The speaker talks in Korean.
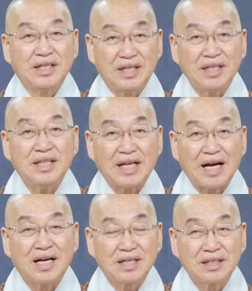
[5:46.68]

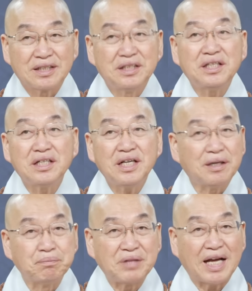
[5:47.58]
있다. 그들이
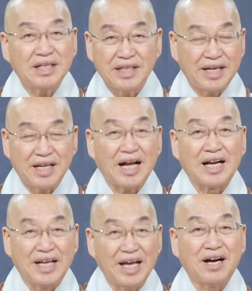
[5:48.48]
없다는 얘기는
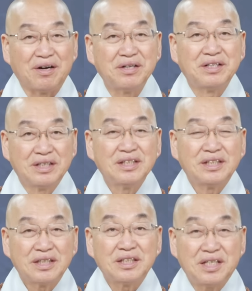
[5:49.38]
아니에요.
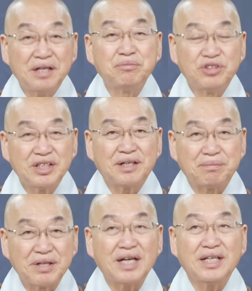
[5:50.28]
그들이 문제가
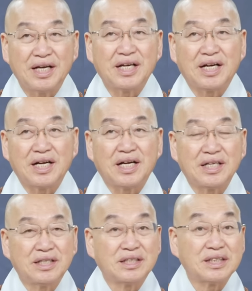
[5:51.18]
없다는 얘기가 아니라
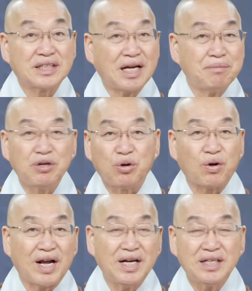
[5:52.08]
이거는 그 사람을
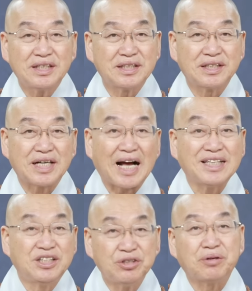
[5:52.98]
논할 지금
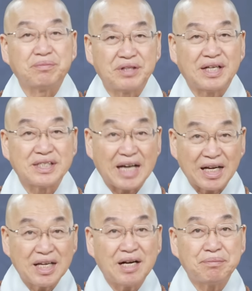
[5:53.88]
가치도 없다.
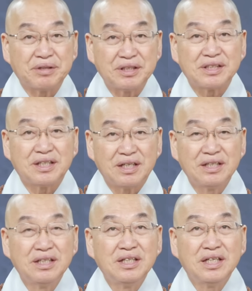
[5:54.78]
자기가 벌써
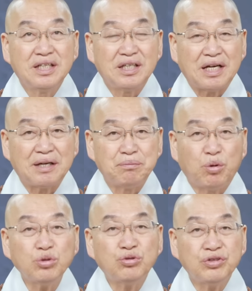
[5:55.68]
이
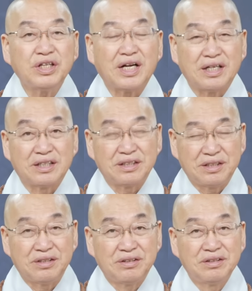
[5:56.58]
모순이라는
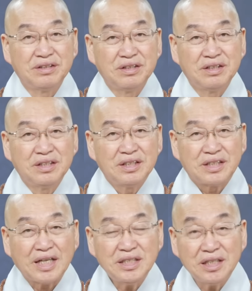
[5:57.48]
거예요.
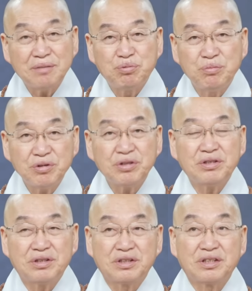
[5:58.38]
자식이
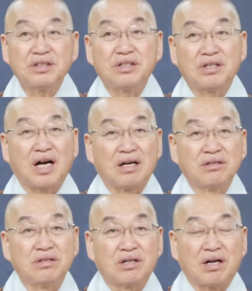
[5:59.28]
부모를 섬기러
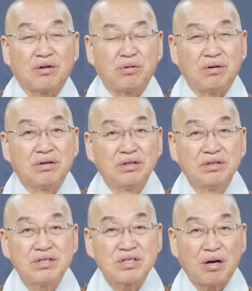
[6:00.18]
가는 걸 갖고
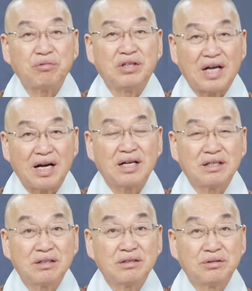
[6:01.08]
싸운다.
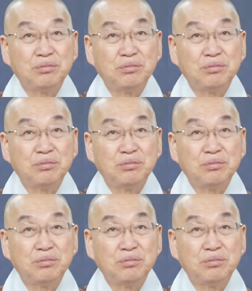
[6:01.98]
그